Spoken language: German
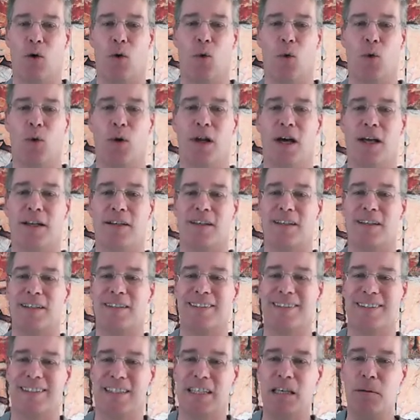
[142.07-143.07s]

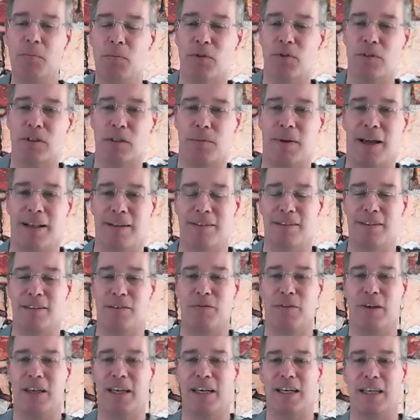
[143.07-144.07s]
127
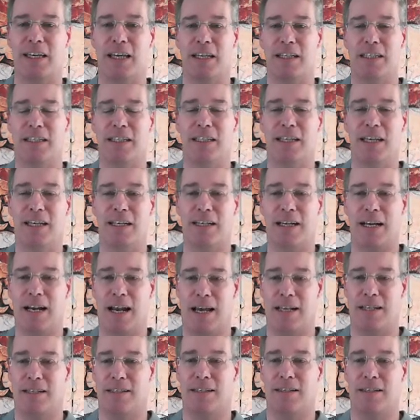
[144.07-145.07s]
wäre ja die
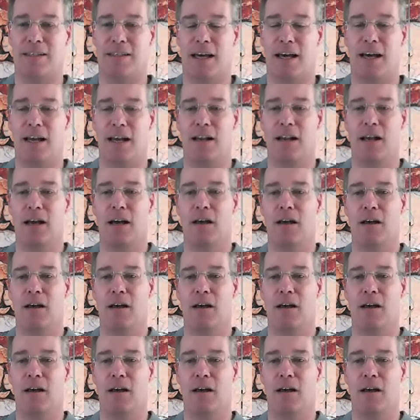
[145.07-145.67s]
kleinste Zahl